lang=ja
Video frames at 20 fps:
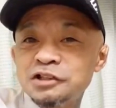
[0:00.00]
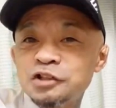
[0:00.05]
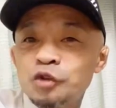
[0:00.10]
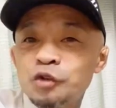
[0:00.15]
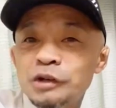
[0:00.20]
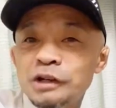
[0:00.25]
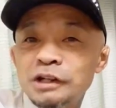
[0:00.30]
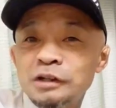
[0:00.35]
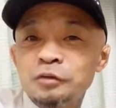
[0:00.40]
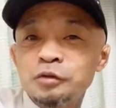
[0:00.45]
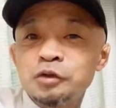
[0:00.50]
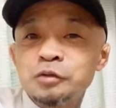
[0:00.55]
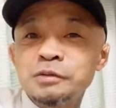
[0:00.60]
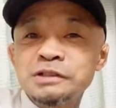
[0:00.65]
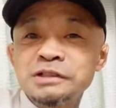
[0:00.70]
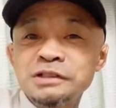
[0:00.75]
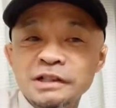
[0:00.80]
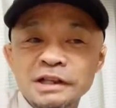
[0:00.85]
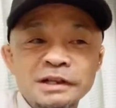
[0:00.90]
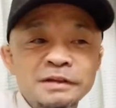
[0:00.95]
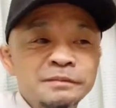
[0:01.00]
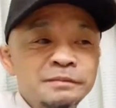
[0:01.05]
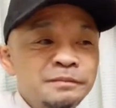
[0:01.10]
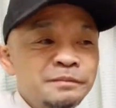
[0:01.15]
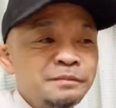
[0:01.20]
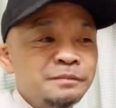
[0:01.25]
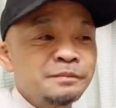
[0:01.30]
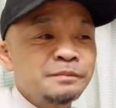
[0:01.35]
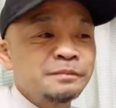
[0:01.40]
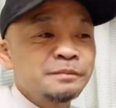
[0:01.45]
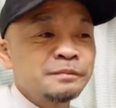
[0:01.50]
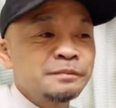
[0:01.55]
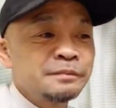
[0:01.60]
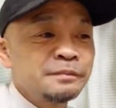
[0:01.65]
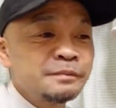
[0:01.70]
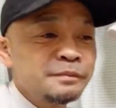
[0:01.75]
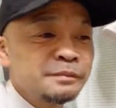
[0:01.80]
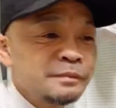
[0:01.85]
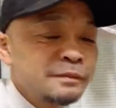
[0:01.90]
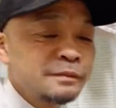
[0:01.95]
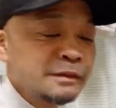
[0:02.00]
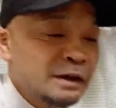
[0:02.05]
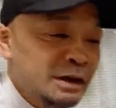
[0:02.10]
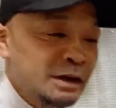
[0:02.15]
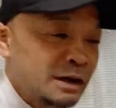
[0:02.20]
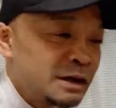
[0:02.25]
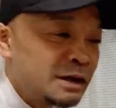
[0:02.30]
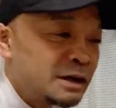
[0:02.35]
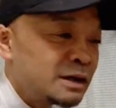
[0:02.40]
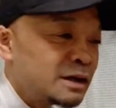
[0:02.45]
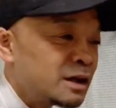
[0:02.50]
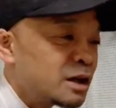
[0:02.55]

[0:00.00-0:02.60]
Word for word: ようかなと思ってますねはい